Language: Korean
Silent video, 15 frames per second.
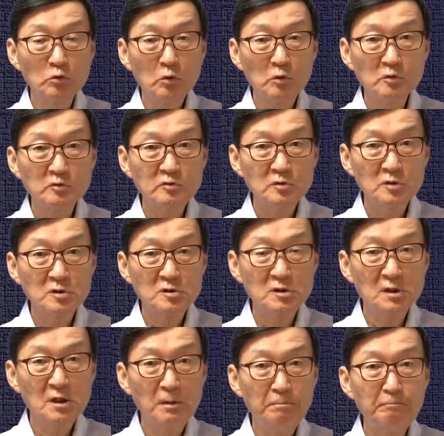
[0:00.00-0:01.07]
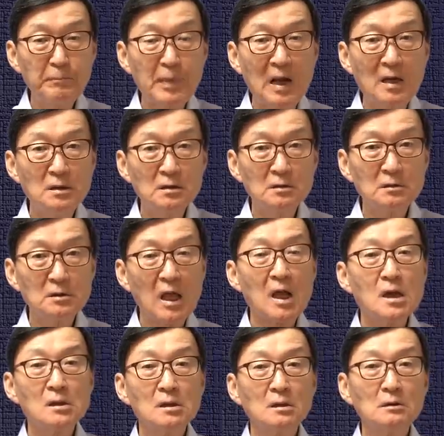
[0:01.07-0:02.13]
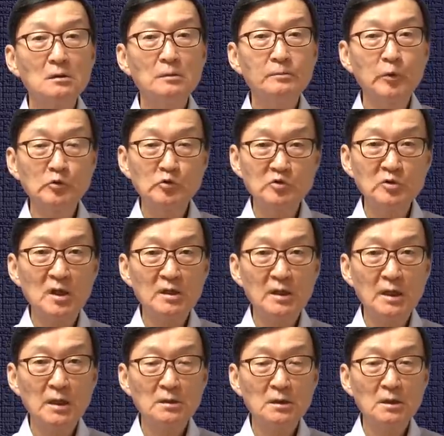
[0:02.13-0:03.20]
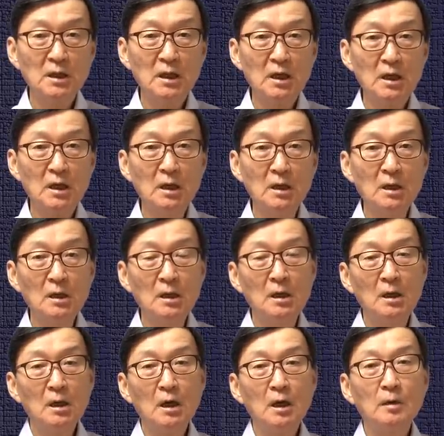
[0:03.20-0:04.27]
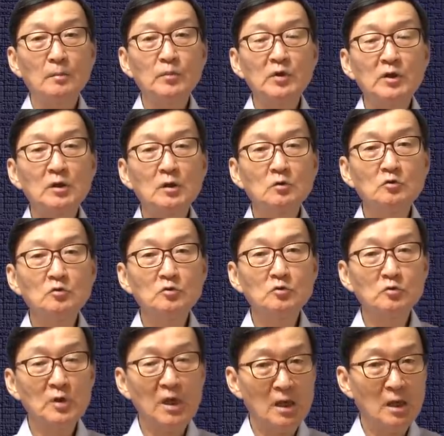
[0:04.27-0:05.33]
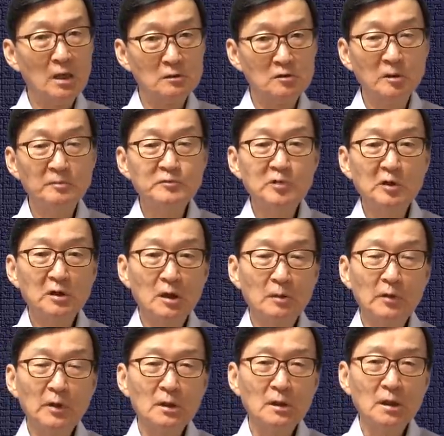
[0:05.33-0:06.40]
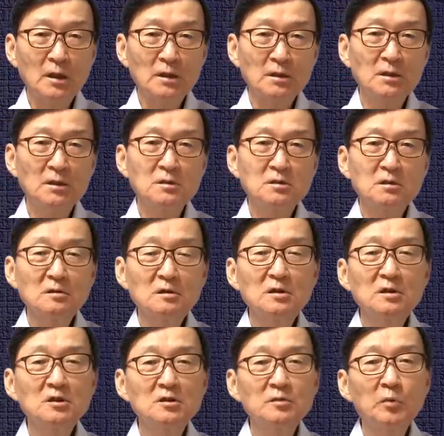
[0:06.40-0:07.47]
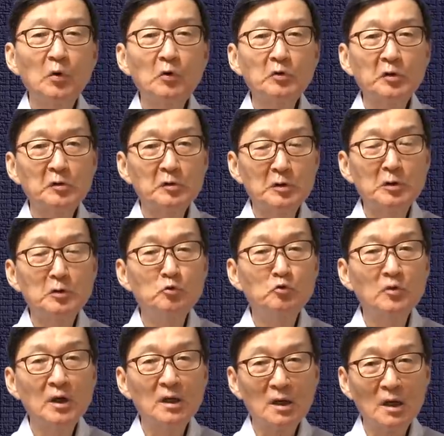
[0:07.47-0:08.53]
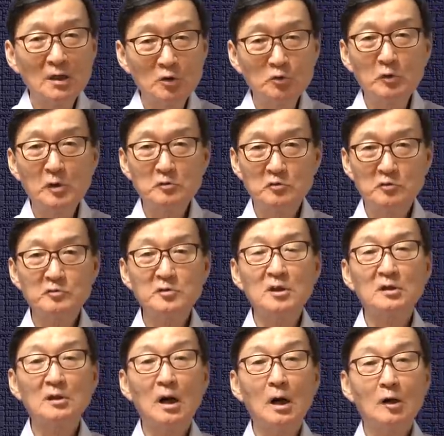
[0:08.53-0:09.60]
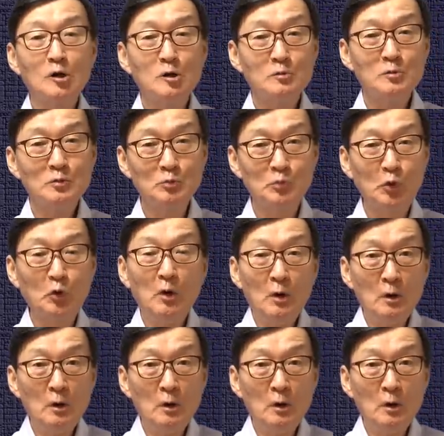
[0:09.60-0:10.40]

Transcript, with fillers: 들어올 수 있으니까 빨리 탱크를 보충해야 되겠는데 아, 미국에 접촉을 해보니까 2025년 이후에나 인도해 줄 수 있다. 그러면 뭐